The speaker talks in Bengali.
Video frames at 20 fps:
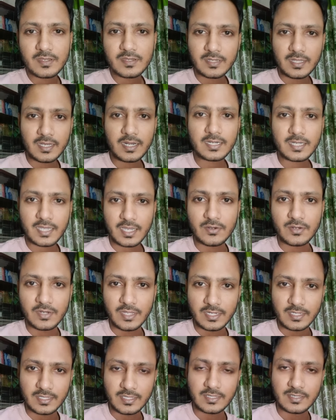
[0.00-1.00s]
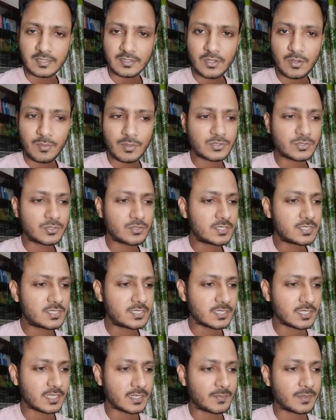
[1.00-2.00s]
নানান কারণে আর কি ক্ষমা
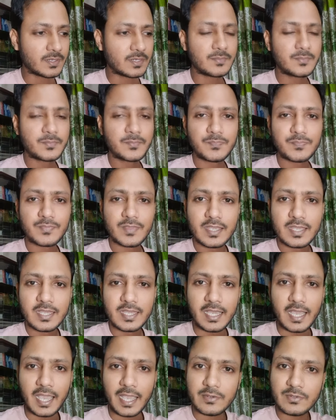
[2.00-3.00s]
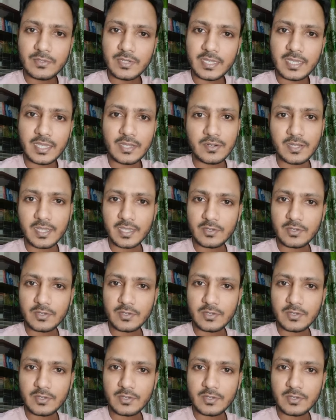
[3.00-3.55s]
সন্তুষ্টিতে দেখবেন এখন এই কারণে